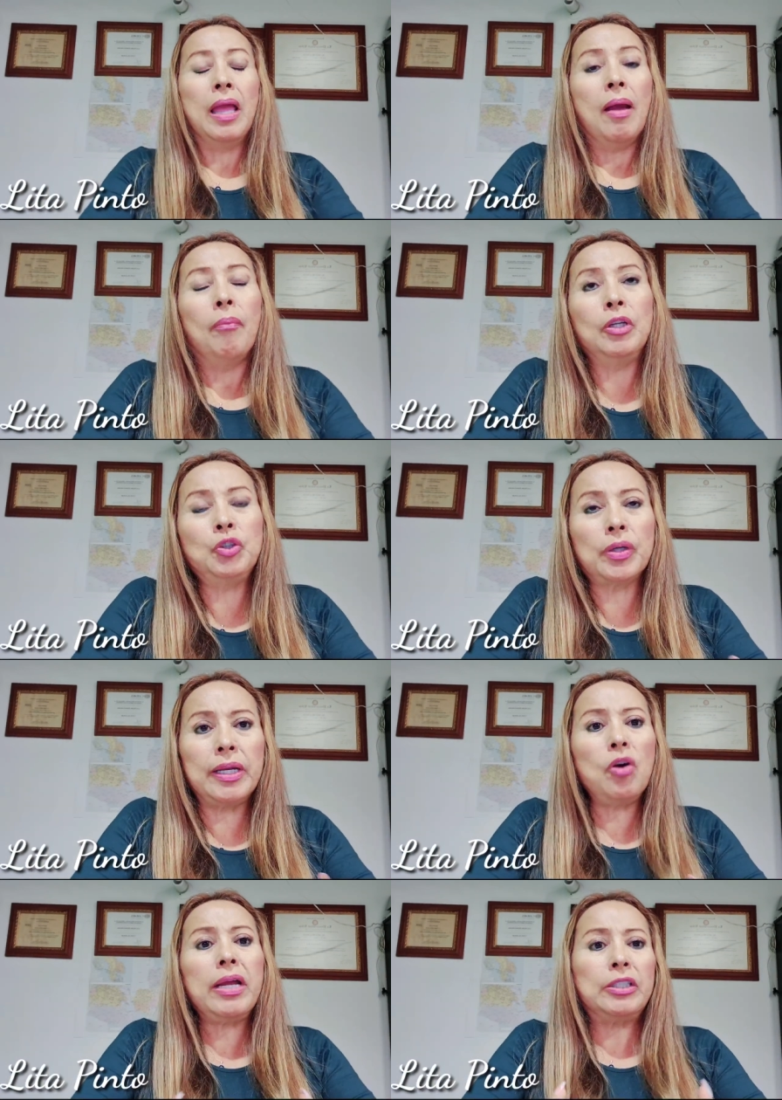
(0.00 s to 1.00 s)
Pues yo
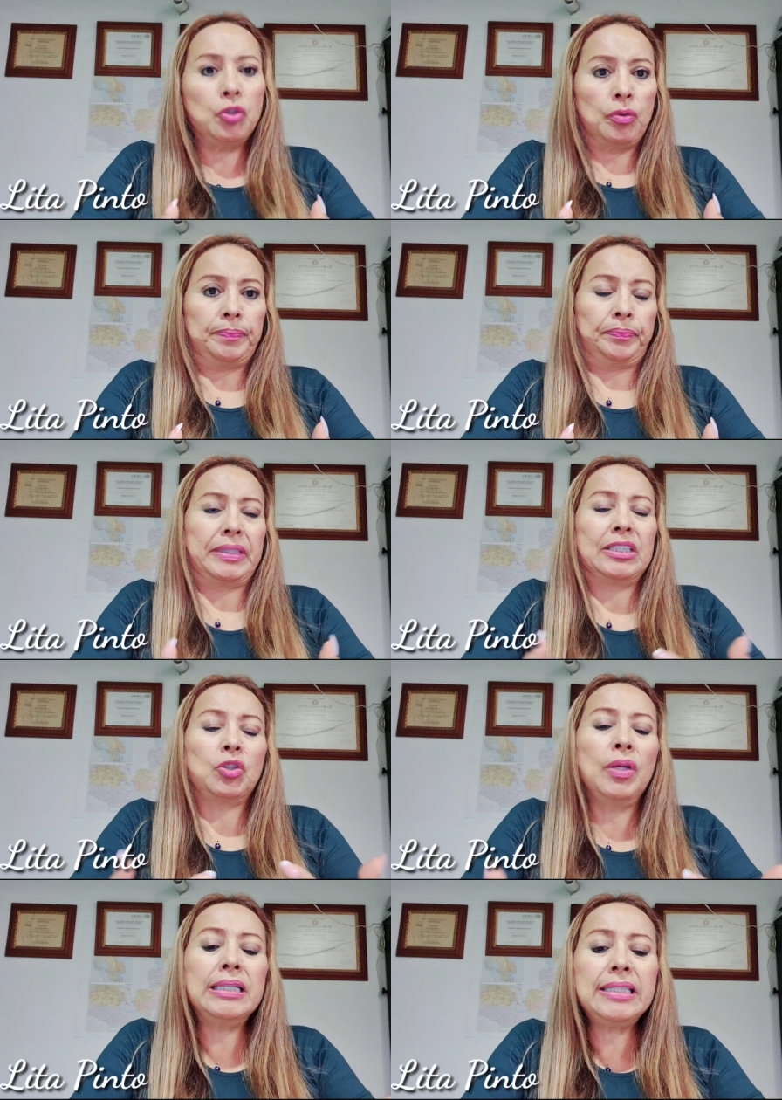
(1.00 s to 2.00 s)
creo que yo que
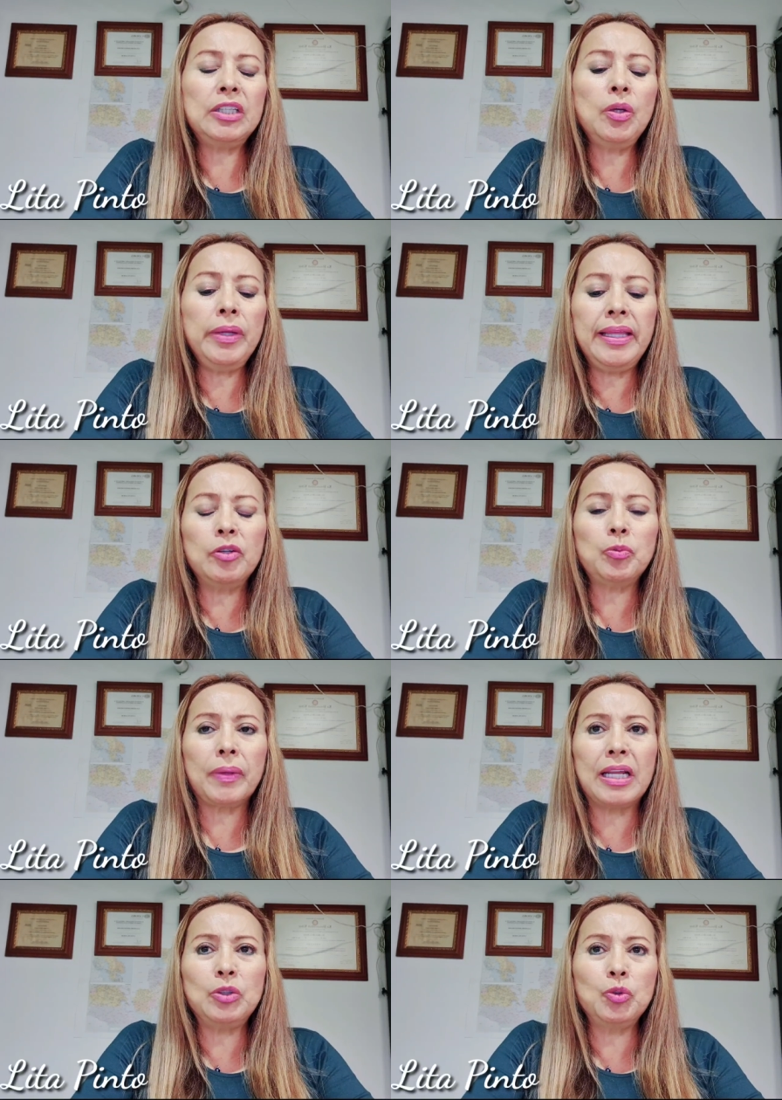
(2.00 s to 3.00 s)
estoy haciendo videos
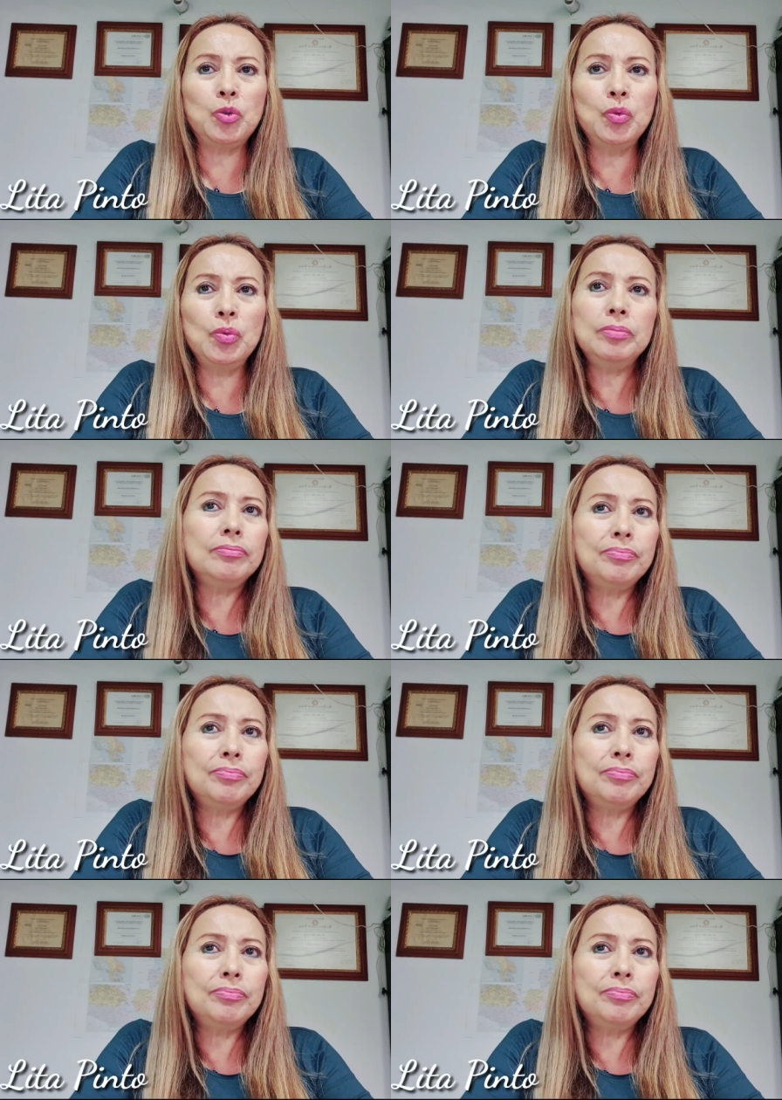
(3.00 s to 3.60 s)
para YouTube,